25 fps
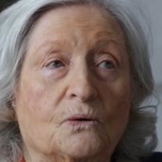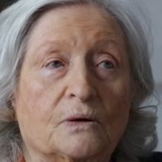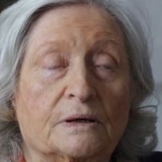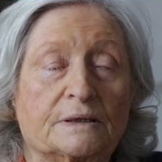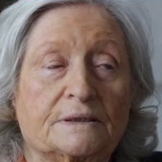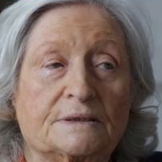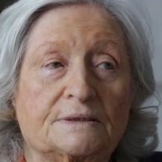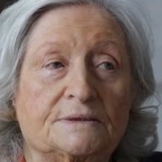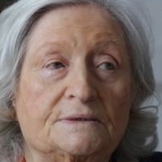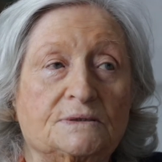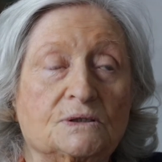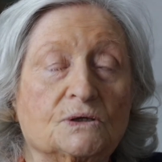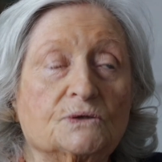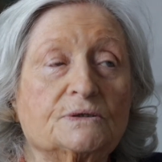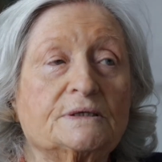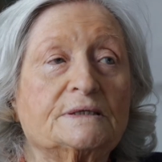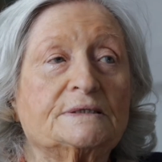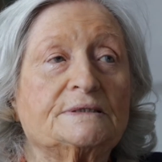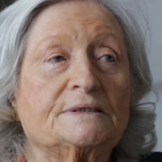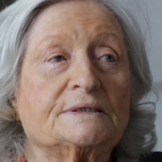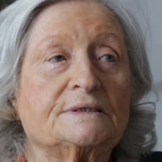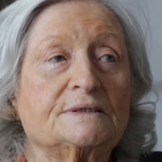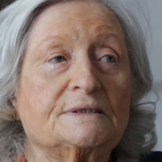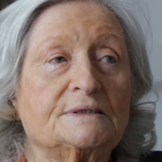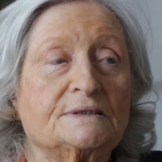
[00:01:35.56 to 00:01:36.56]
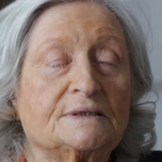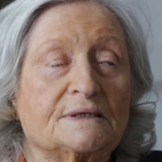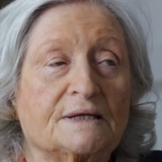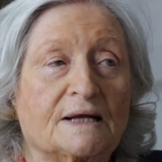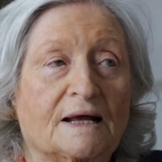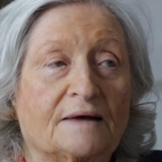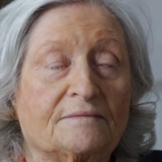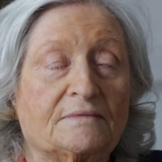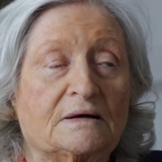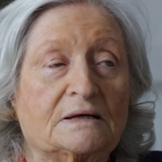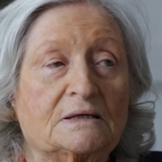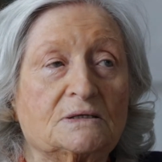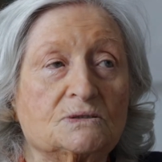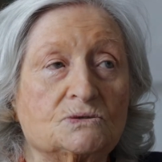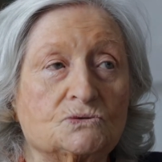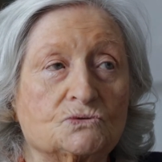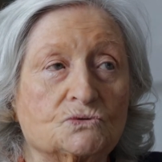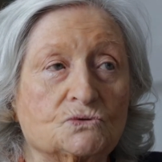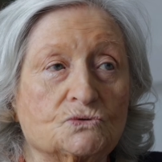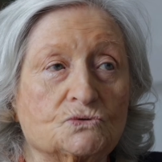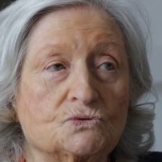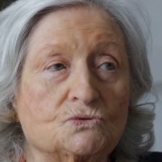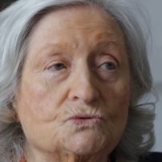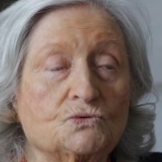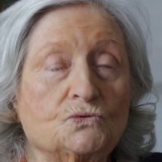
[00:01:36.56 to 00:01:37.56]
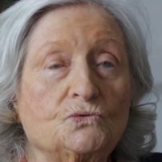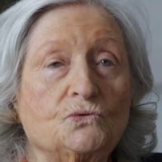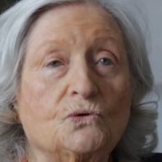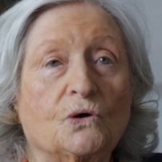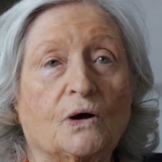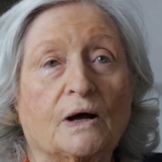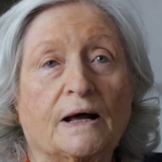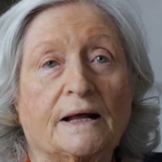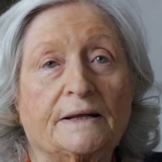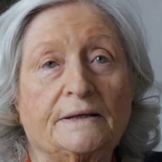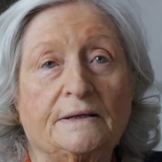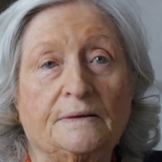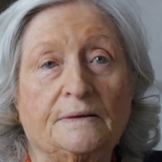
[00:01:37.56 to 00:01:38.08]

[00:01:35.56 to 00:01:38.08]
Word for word: colazione si ritirava nel suo studio a